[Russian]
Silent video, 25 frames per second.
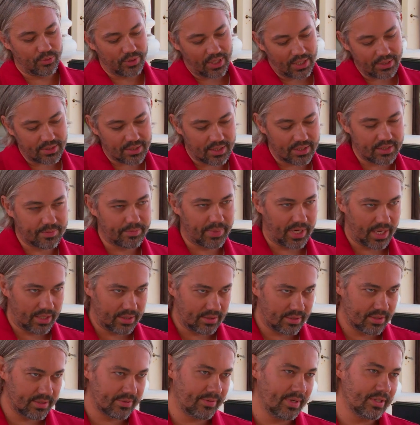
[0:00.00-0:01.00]
У нас есть
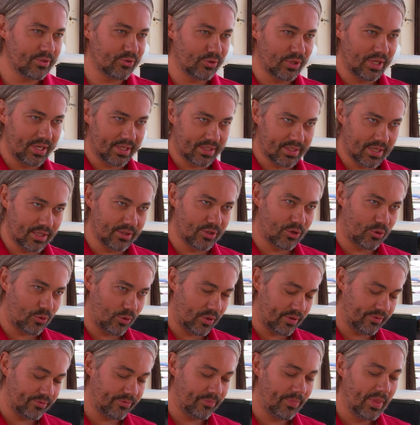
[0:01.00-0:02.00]
бренд, называется он Александр
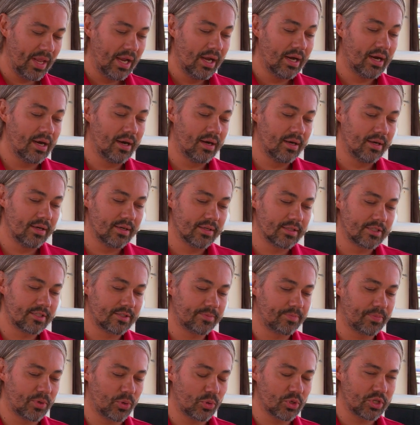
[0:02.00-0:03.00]
Рогов. А,
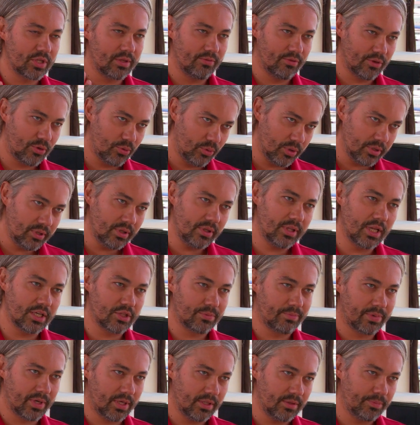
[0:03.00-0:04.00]
с прошлого года
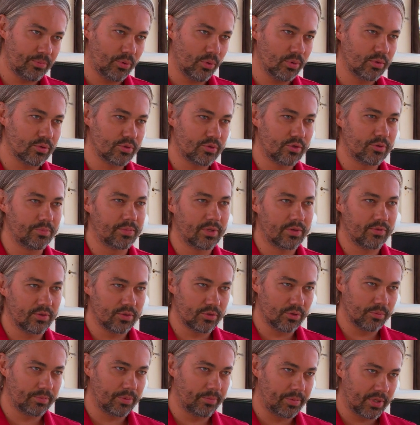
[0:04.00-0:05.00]
наш бренд полностью
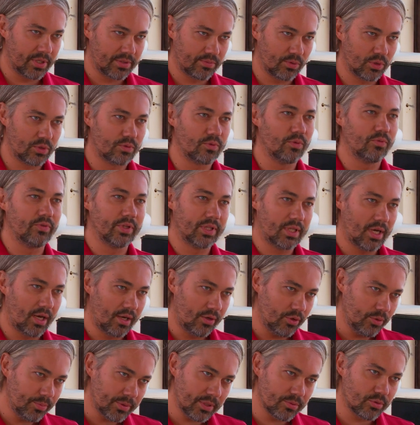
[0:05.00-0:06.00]
переведен по производству в
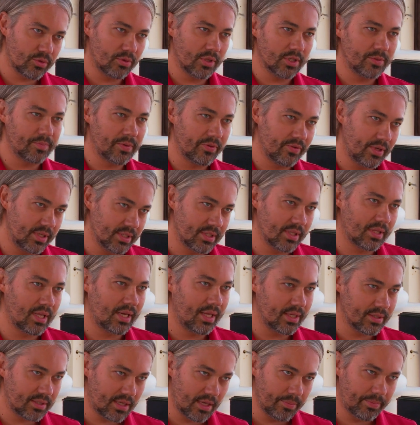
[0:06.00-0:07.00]
Италию, потому что у нас появились
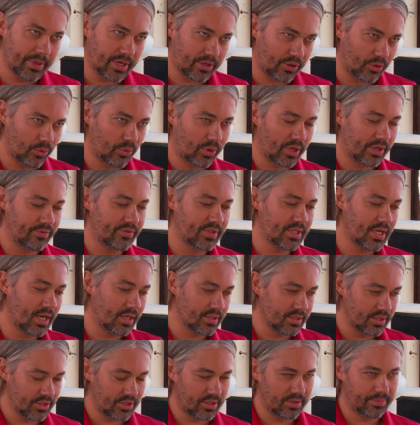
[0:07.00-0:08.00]
итальянские партнеры. И вся
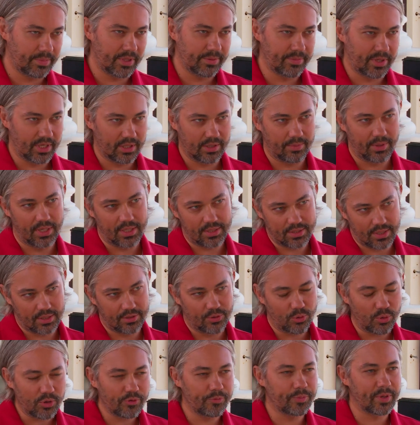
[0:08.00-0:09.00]
одежда под брендом
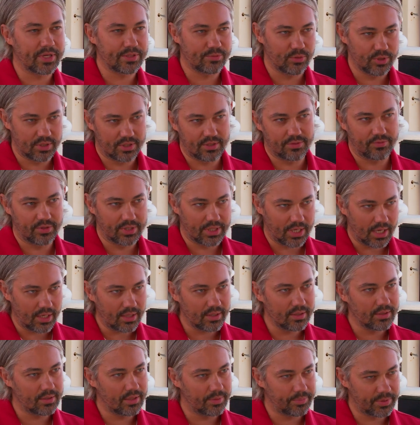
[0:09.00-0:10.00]
Александр Рогов производится в
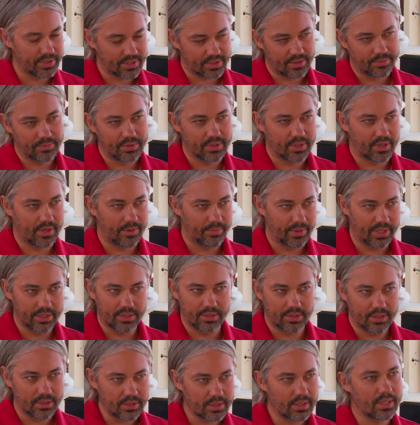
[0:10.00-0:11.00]
Италии. Написано «Бирка Made
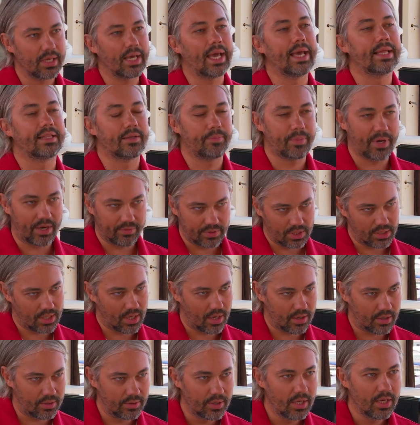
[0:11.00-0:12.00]
in Italy». Это правда
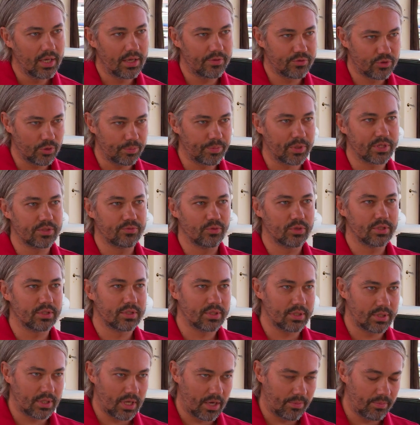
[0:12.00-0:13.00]
так. И все
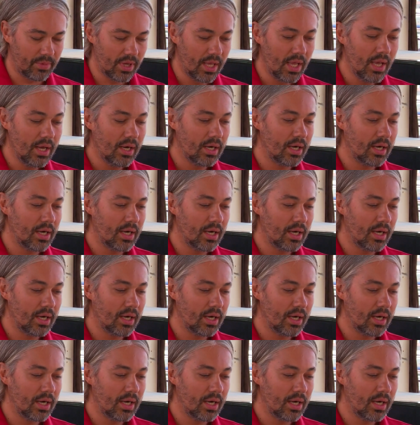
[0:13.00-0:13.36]
производится там.